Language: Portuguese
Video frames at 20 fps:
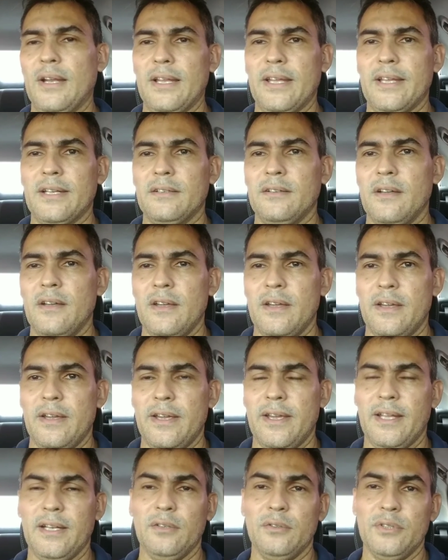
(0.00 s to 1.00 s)
galera,
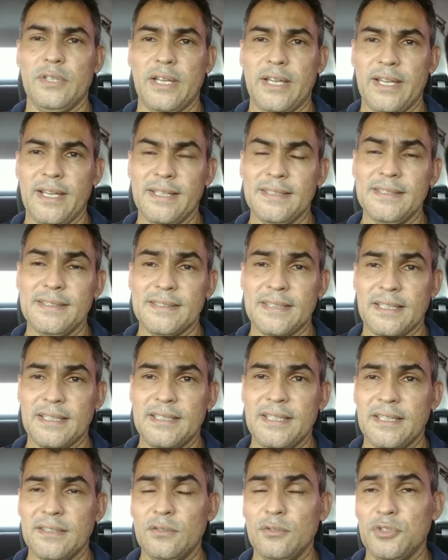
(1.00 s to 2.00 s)
eram essas
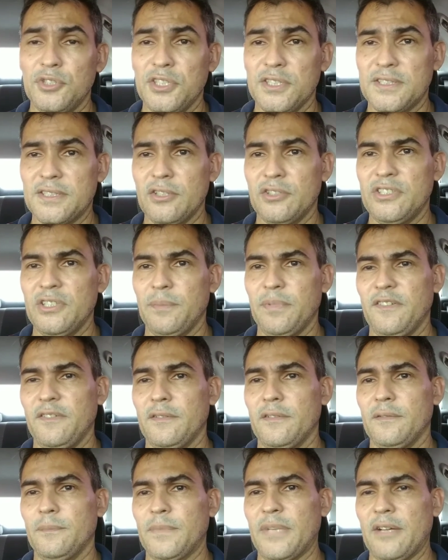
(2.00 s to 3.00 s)
aqui as notícias que eu tinha
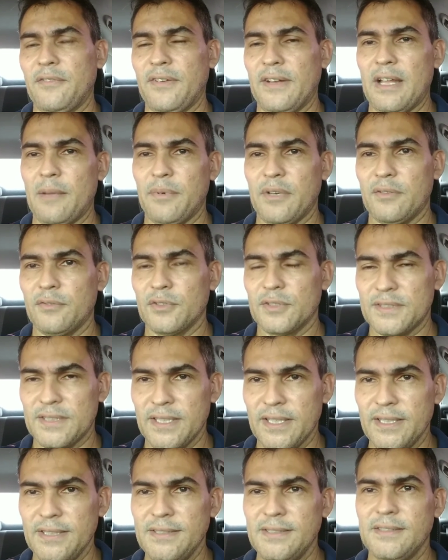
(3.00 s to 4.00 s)
para falar para
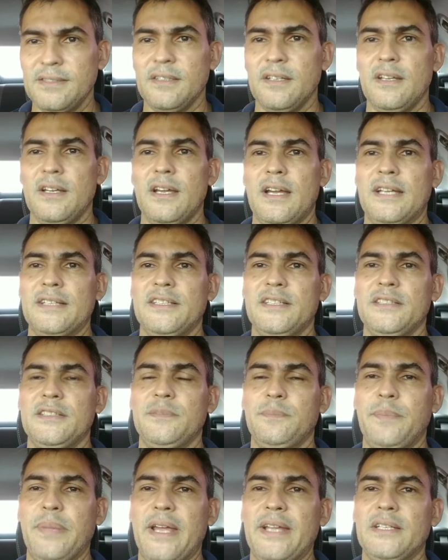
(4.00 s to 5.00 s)
vocês. A
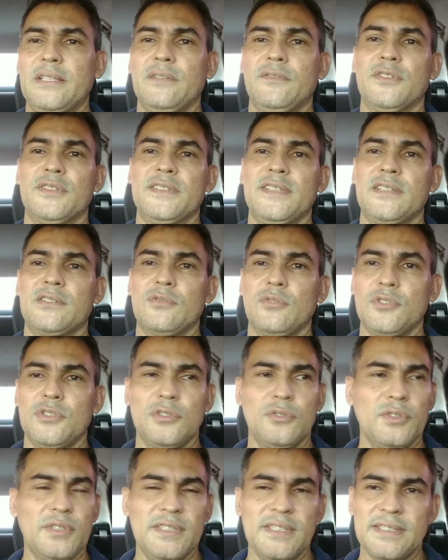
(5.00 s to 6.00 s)
gente pede que vocês
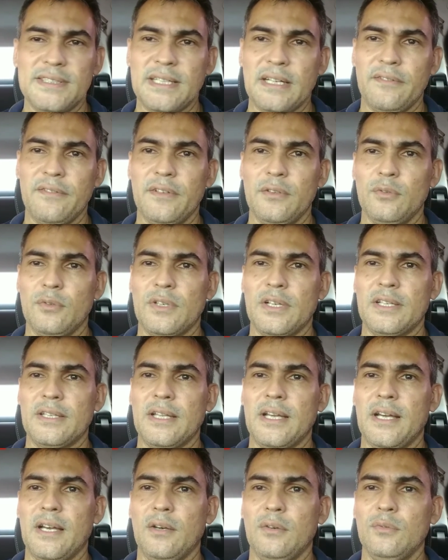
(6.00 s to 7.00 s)
continuem se inscrevendo no
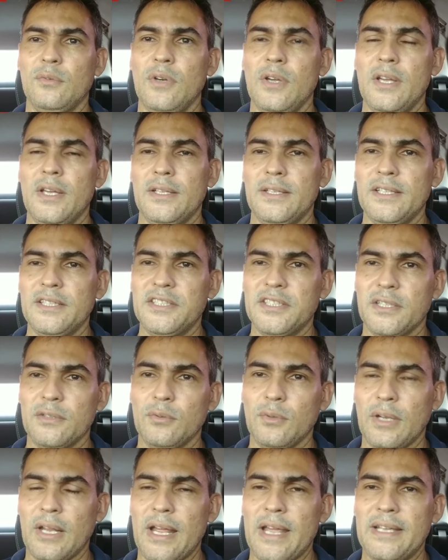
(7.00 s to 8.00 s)
canal,
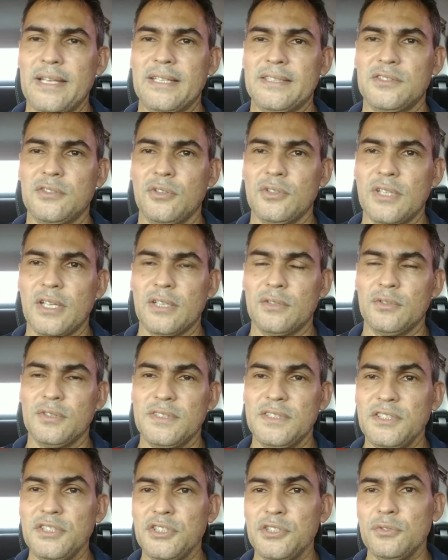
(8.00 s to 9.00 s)
deixando o like, acionando o
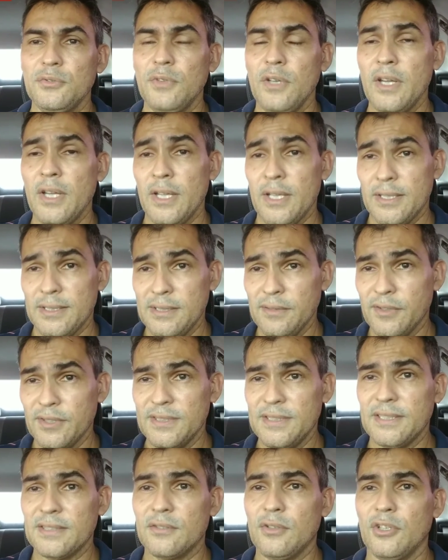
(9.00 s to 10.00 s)
sininho. Se
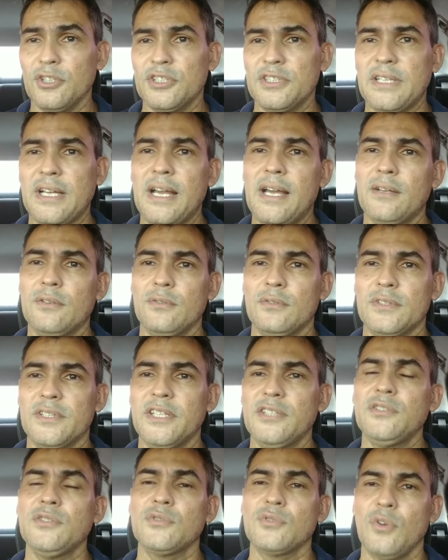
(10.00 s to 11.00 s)
vocês gostaram,
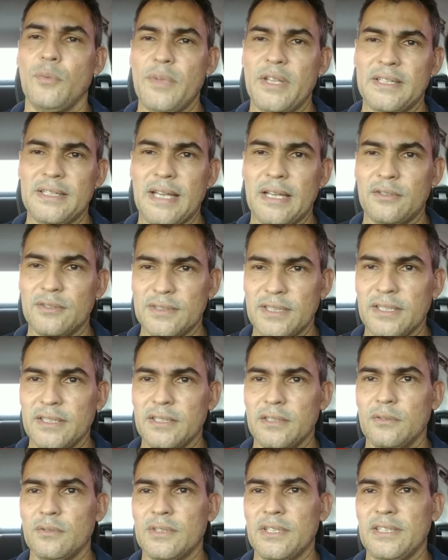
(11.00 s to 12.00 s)
deixe os comentários
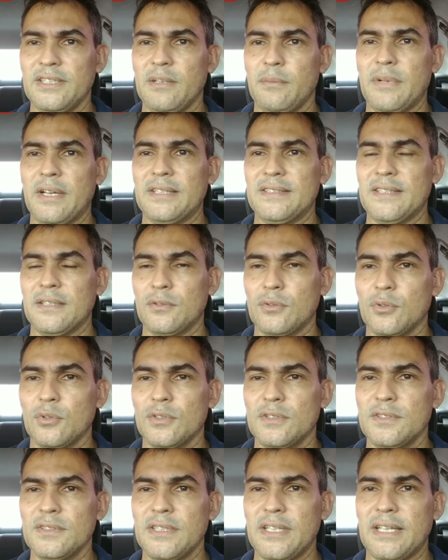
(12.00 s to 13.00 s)
aí. Um grande abraço a
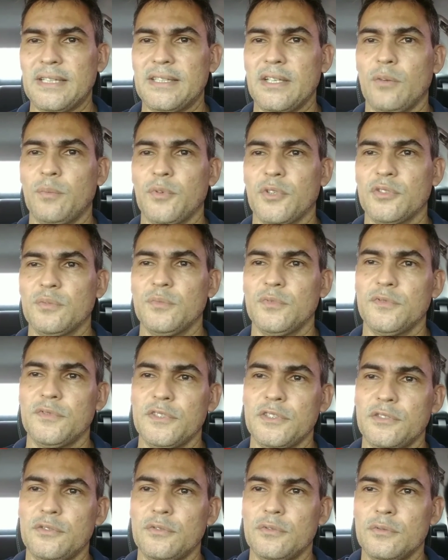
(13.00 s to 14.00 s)
todos e até o próximo
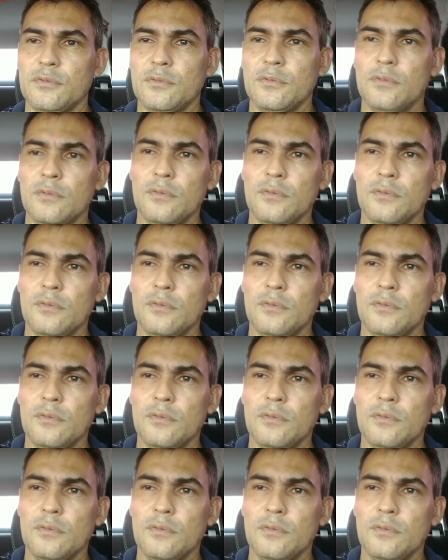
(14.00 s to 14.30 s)
vídeo.